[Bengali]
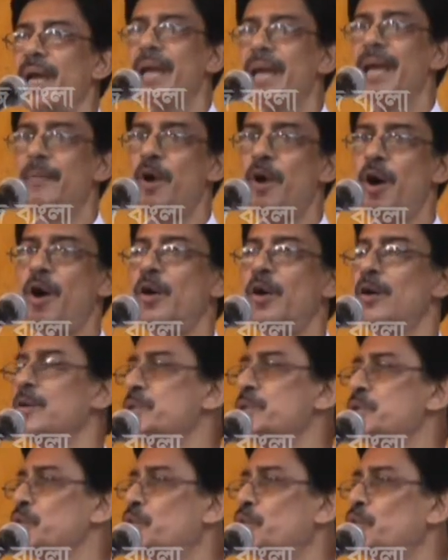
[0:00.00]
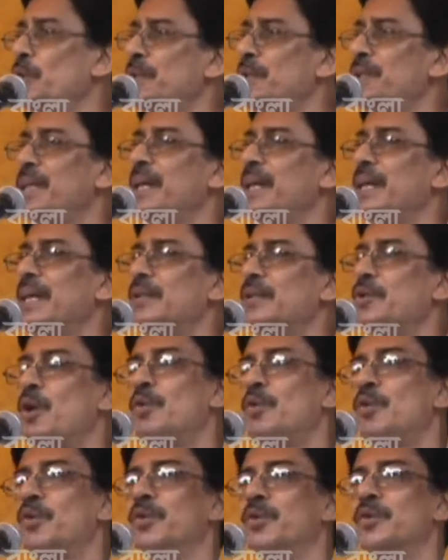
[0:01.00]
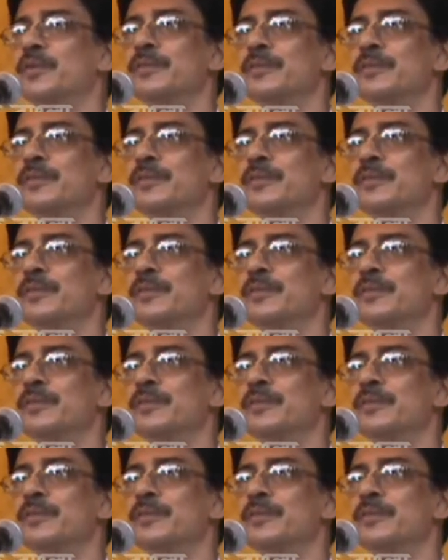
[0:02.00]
এবং স্কুল থেকে তখন